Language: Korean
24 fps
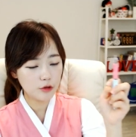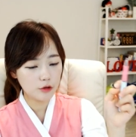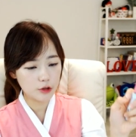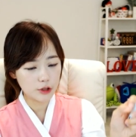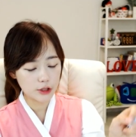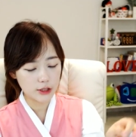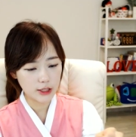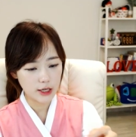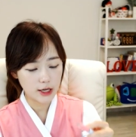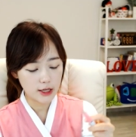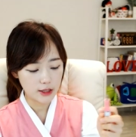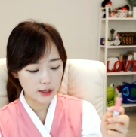
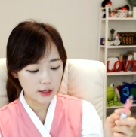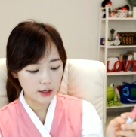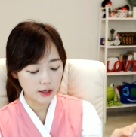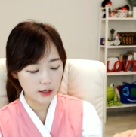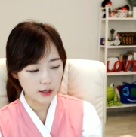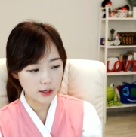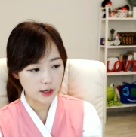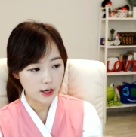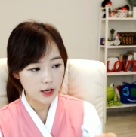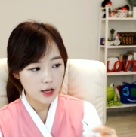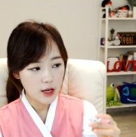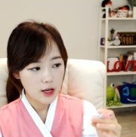
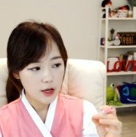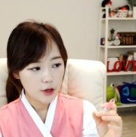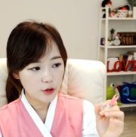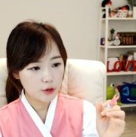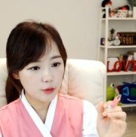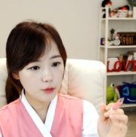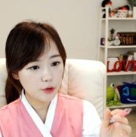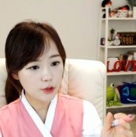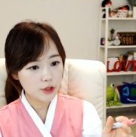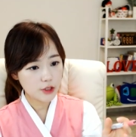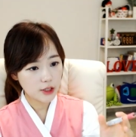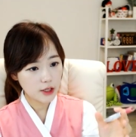시간을
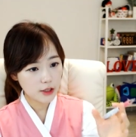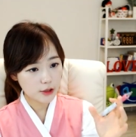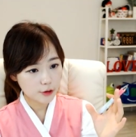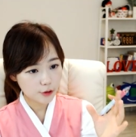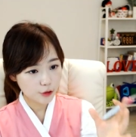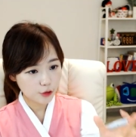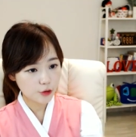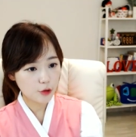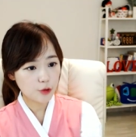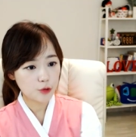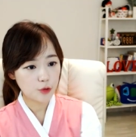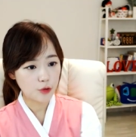근무 시간을
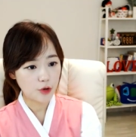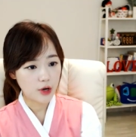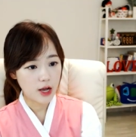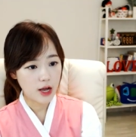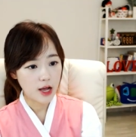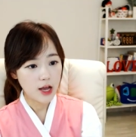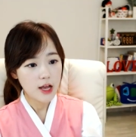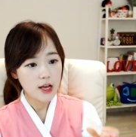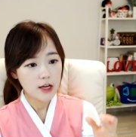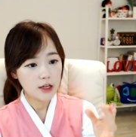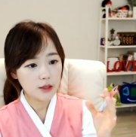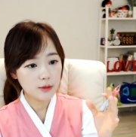줄여줘라
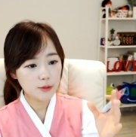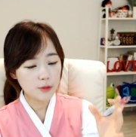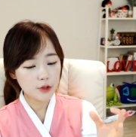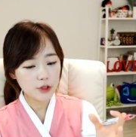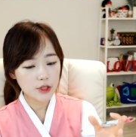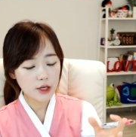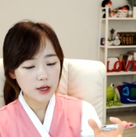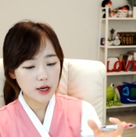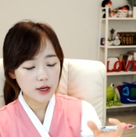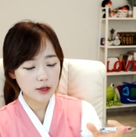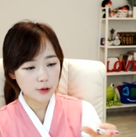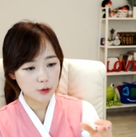근무
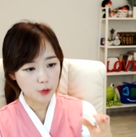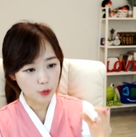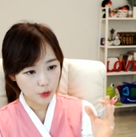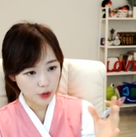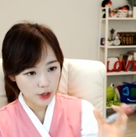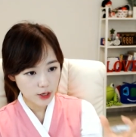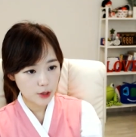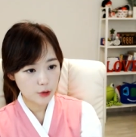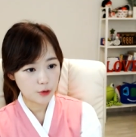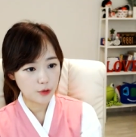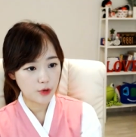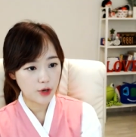상황을
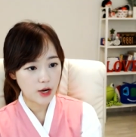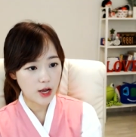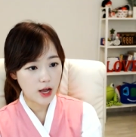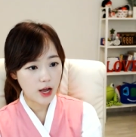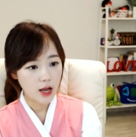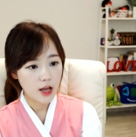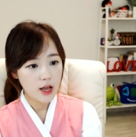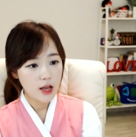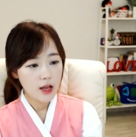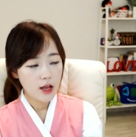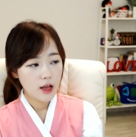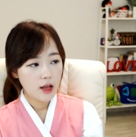좋게 해줘라
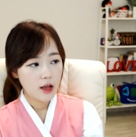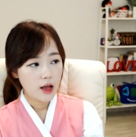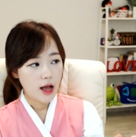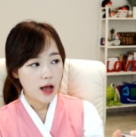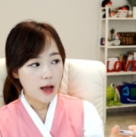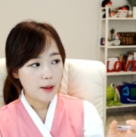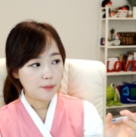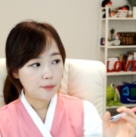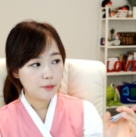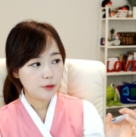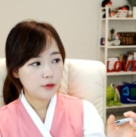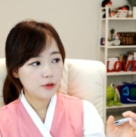
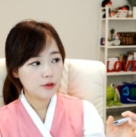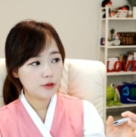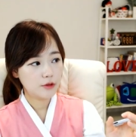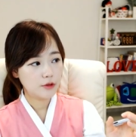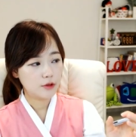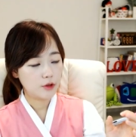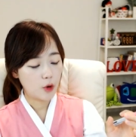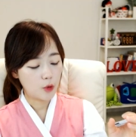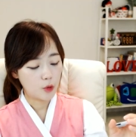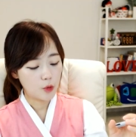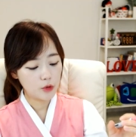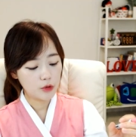아픈
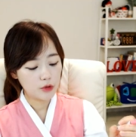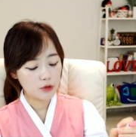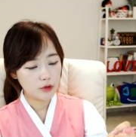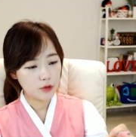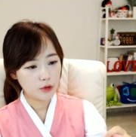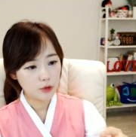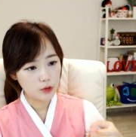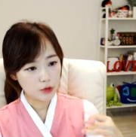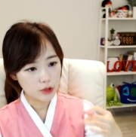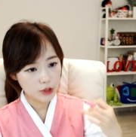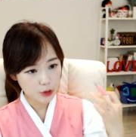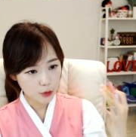여공들은
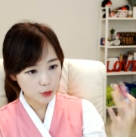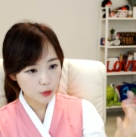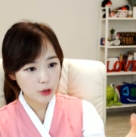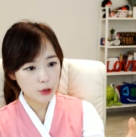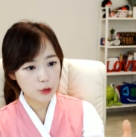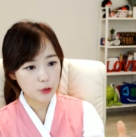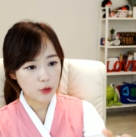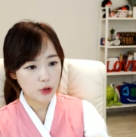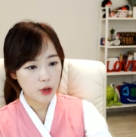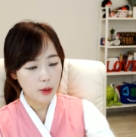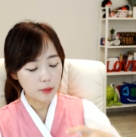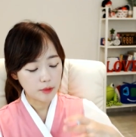
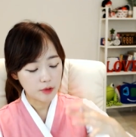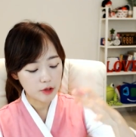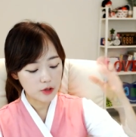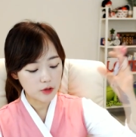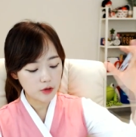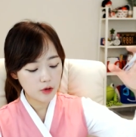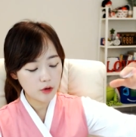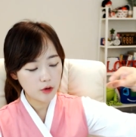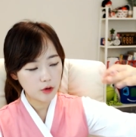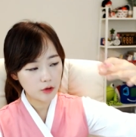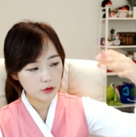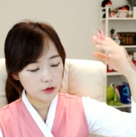치료해줘라 하면서
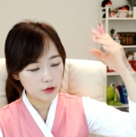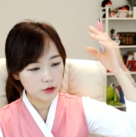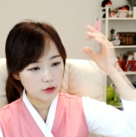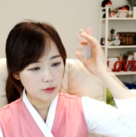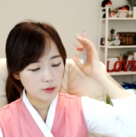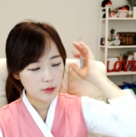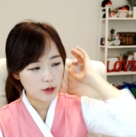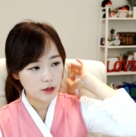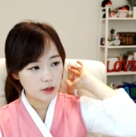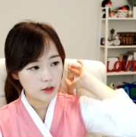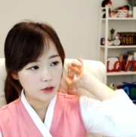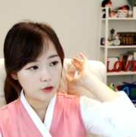이런 것들을 막
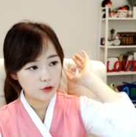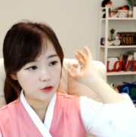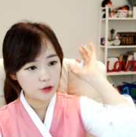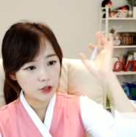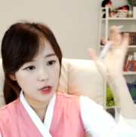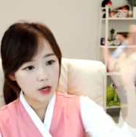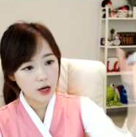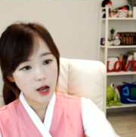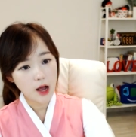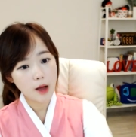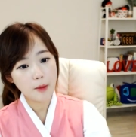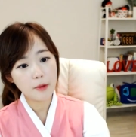이렇게
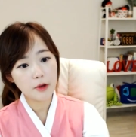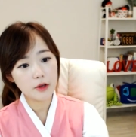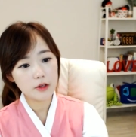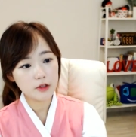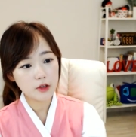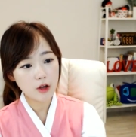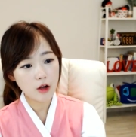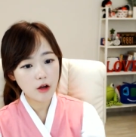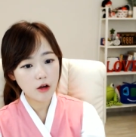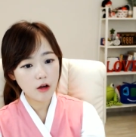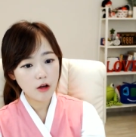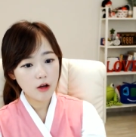
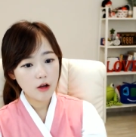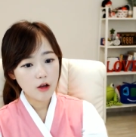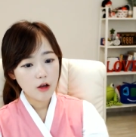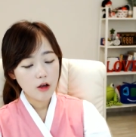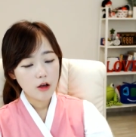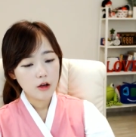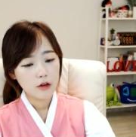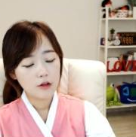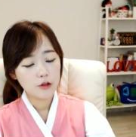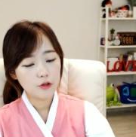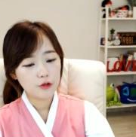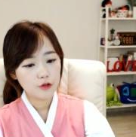주장하면서
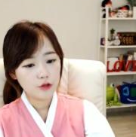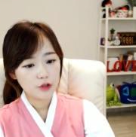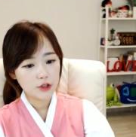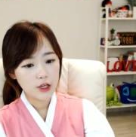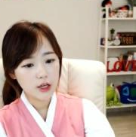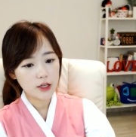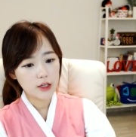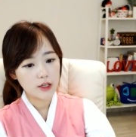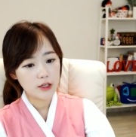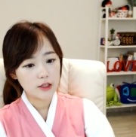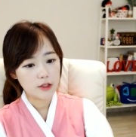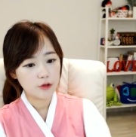그
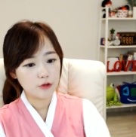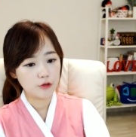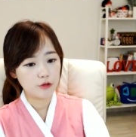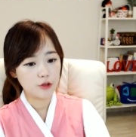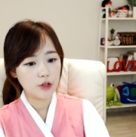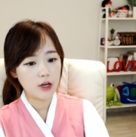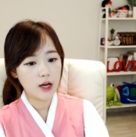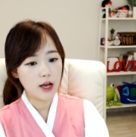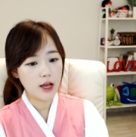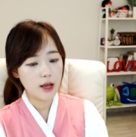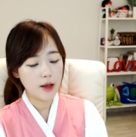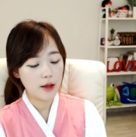주장이 이제
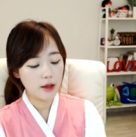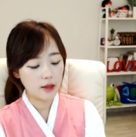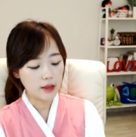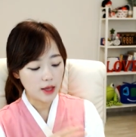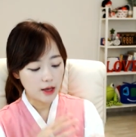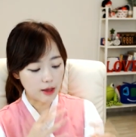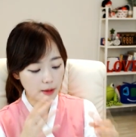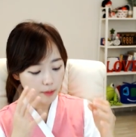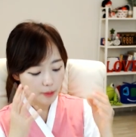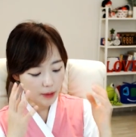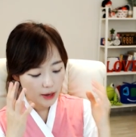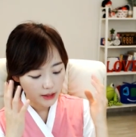국가에
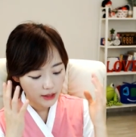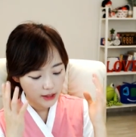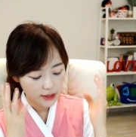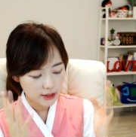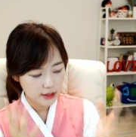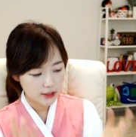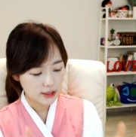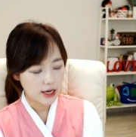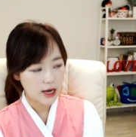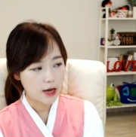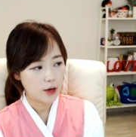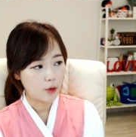
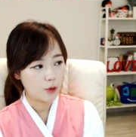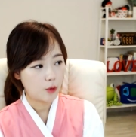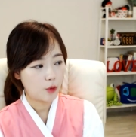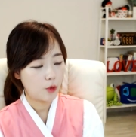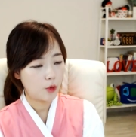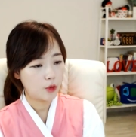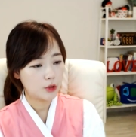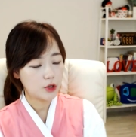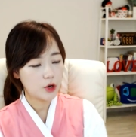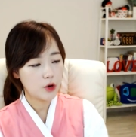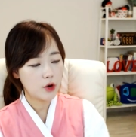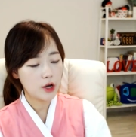받아지지
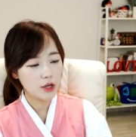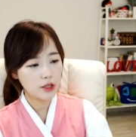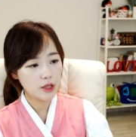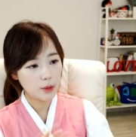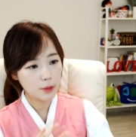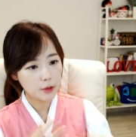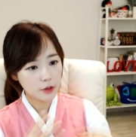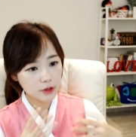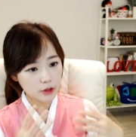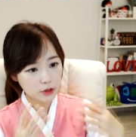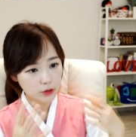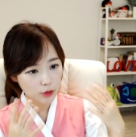않고 청와대
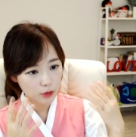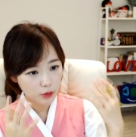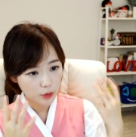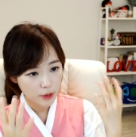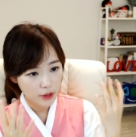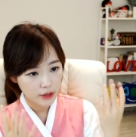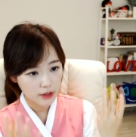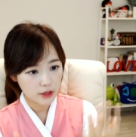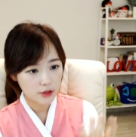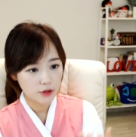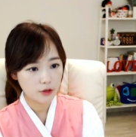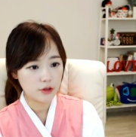편지서도
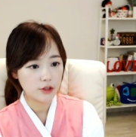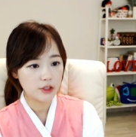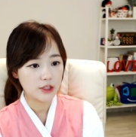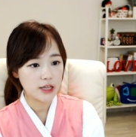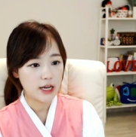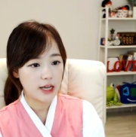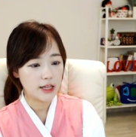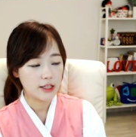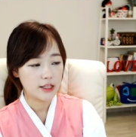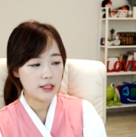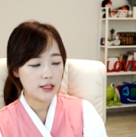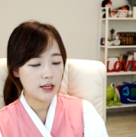받아들여지지
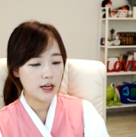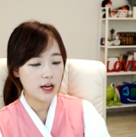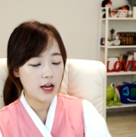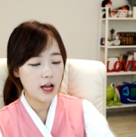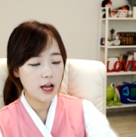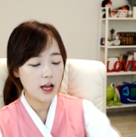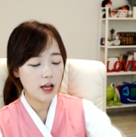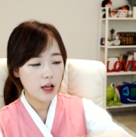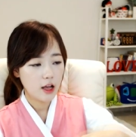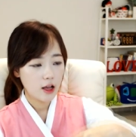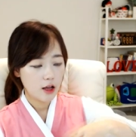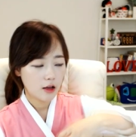
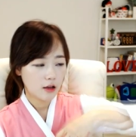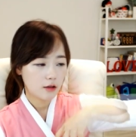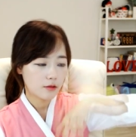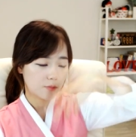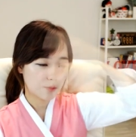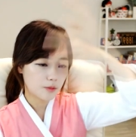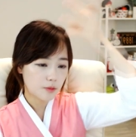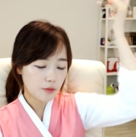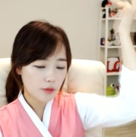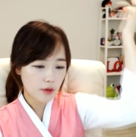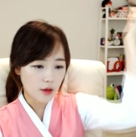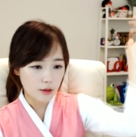않으니까
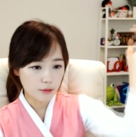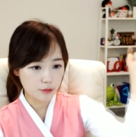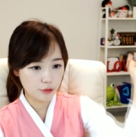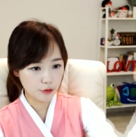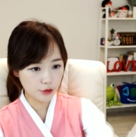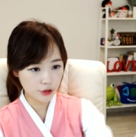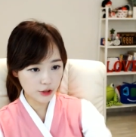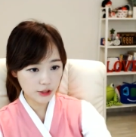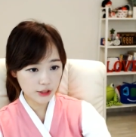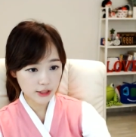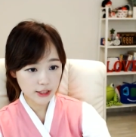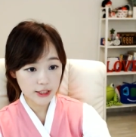
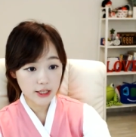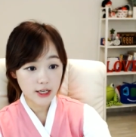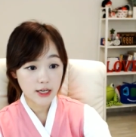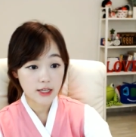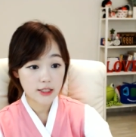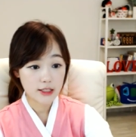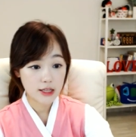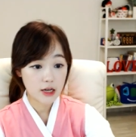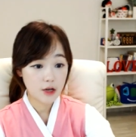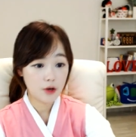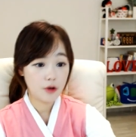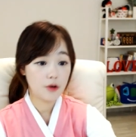분신자살한
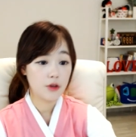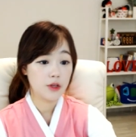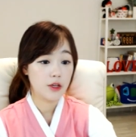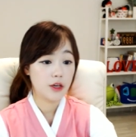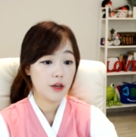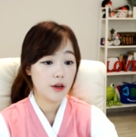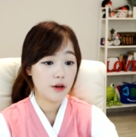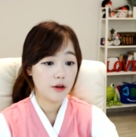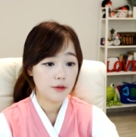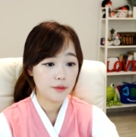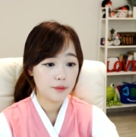사건이에요.